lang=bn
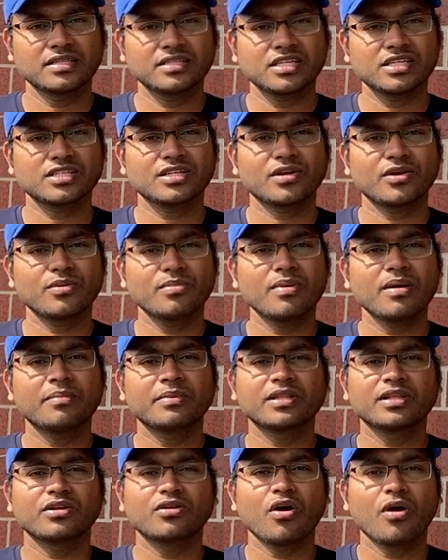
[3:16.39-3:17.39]
চেষ্টা করব
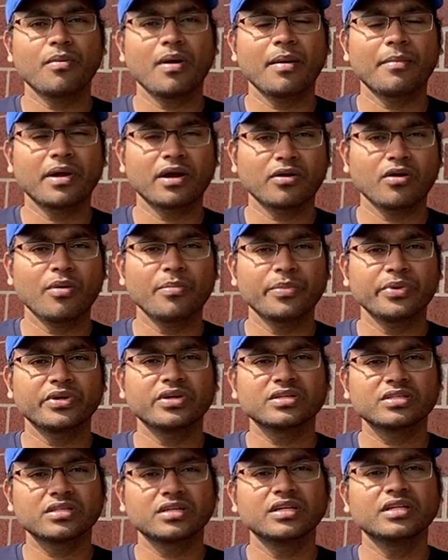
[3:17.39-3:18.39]
আমাদের আমার
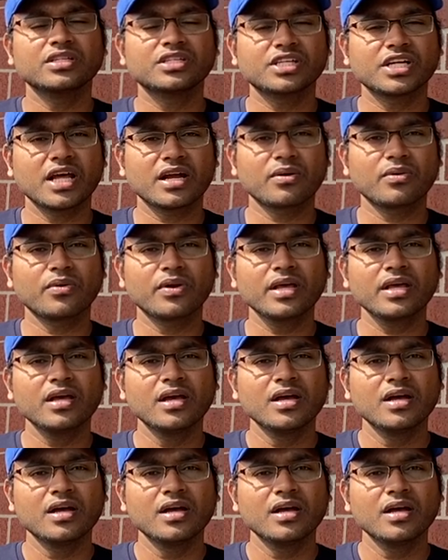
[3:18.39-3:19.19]
কম্পিউটার স্ক্রিন শেয়ার করে